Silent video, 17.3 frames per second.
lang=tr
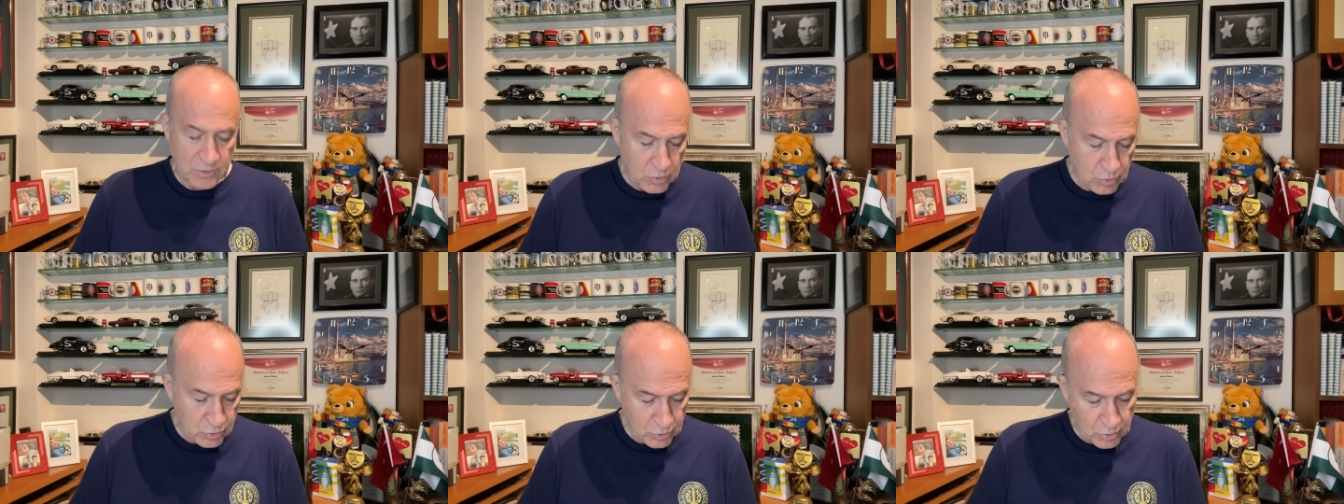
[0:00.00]

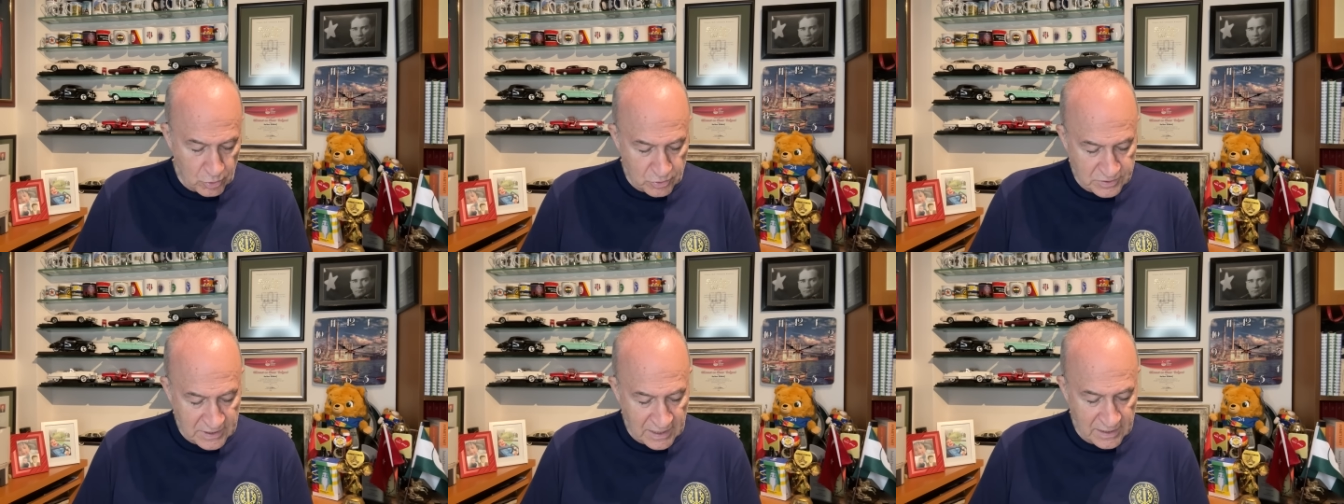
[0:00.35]
Onu da
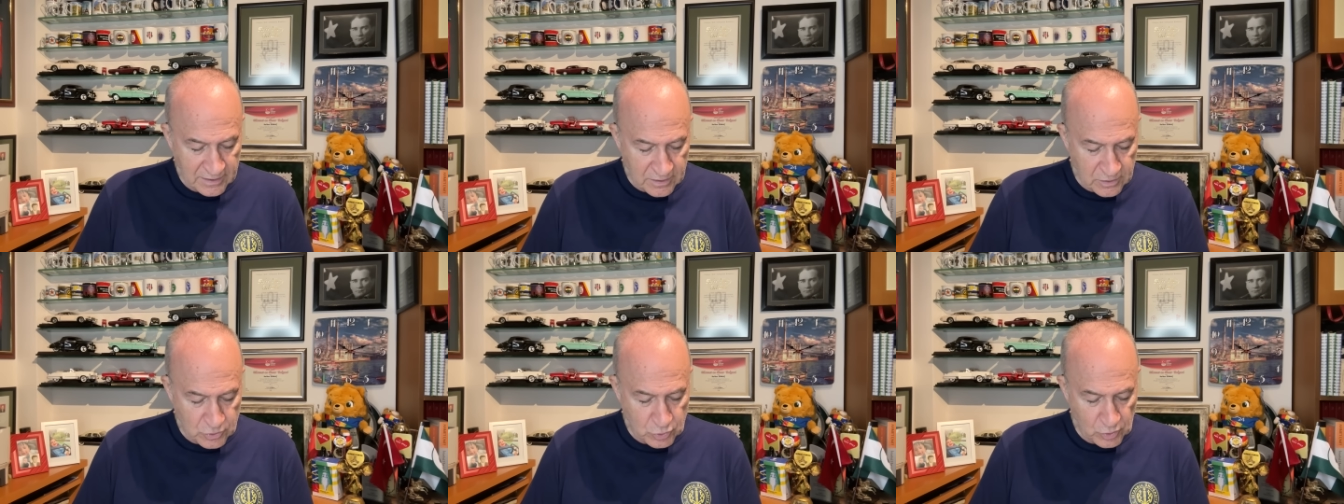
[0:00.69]

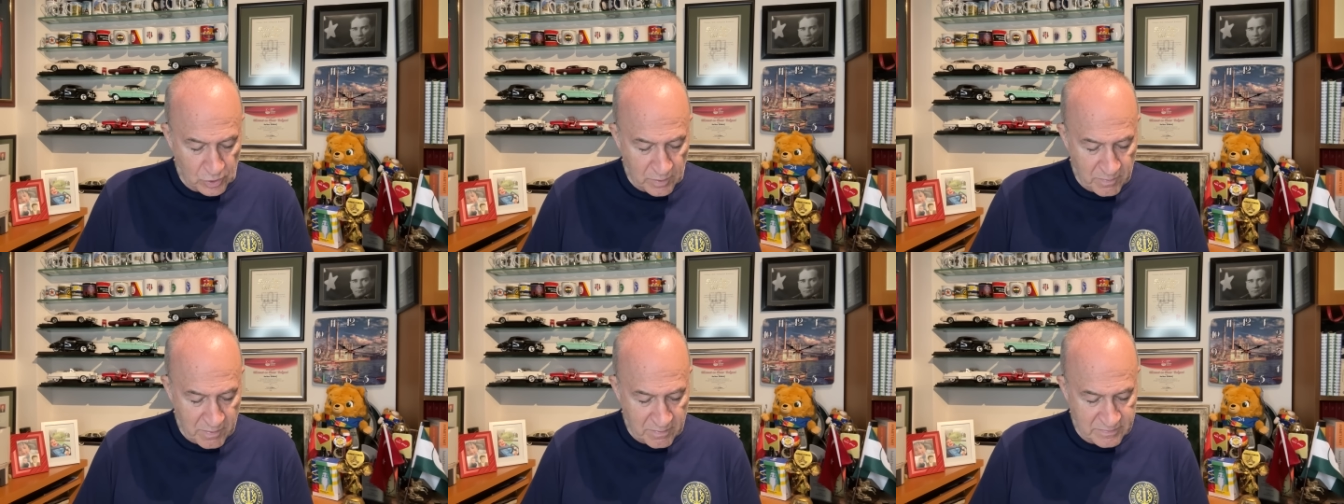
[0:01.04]
özellikle
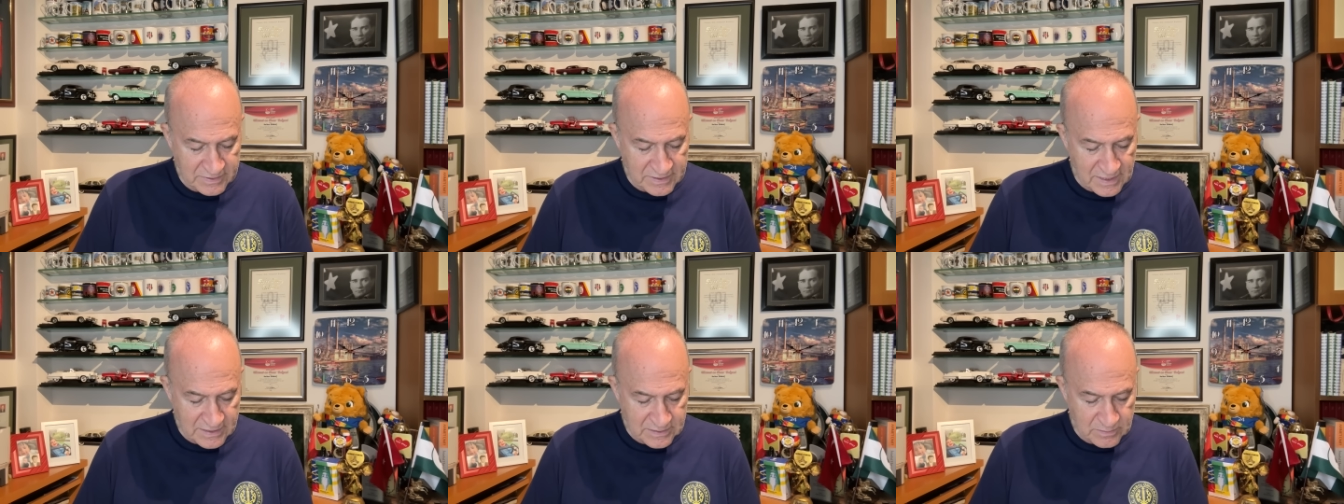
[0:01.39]

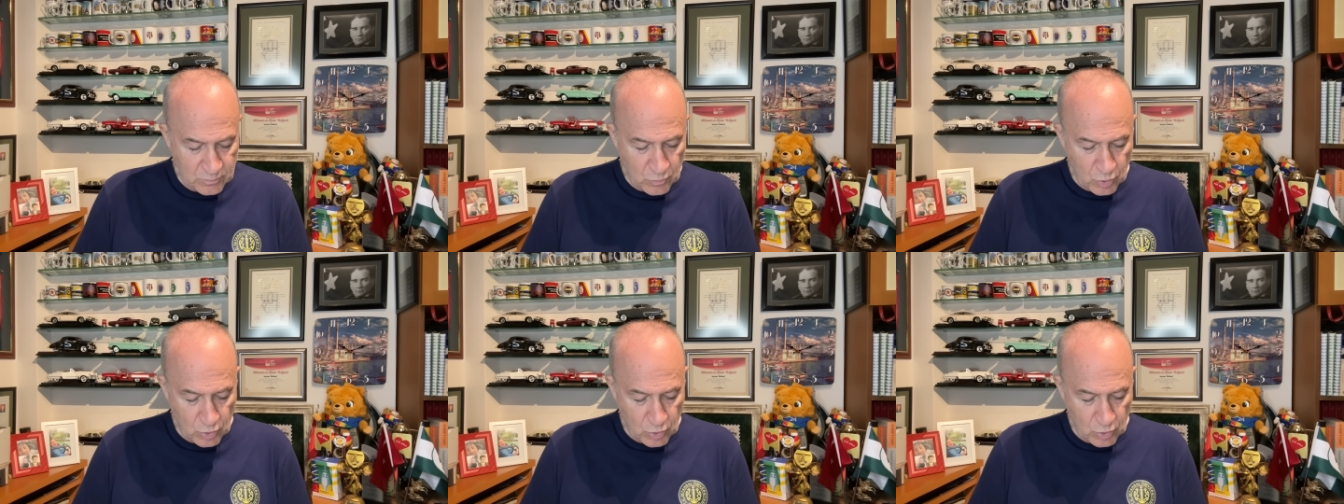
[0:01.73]
söylememiz lazım.